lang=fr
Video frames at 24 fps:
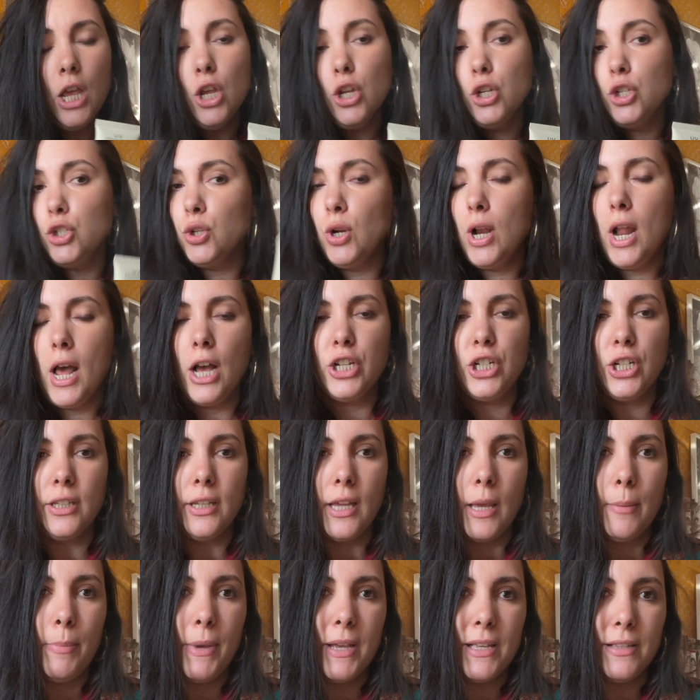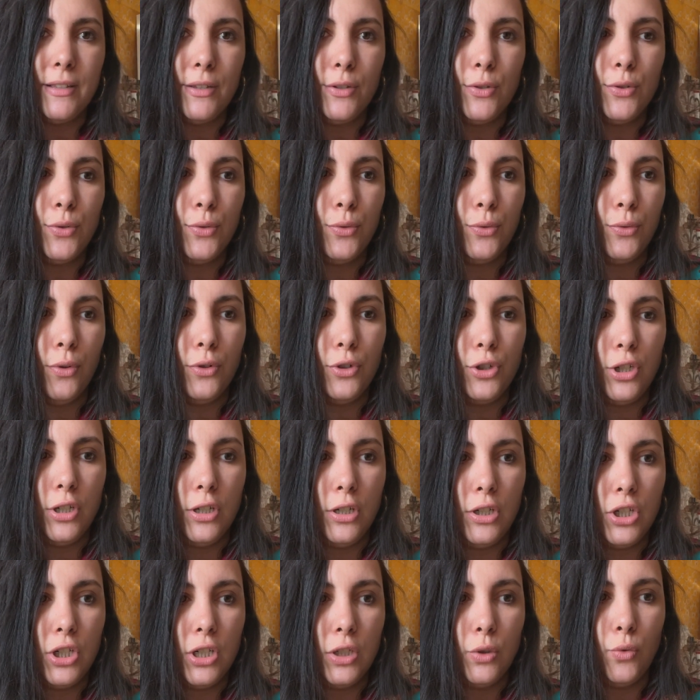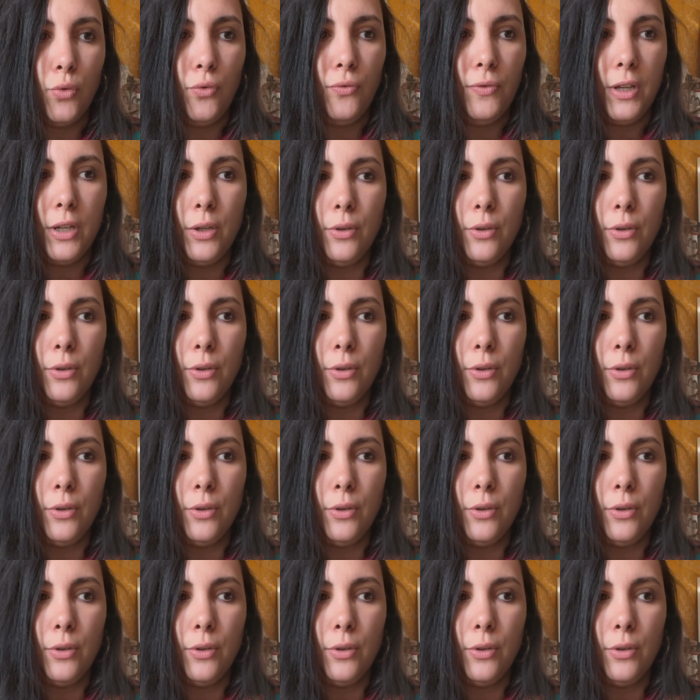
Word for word: Je la rachèterai pas, c'est sûr, j'ai trouvé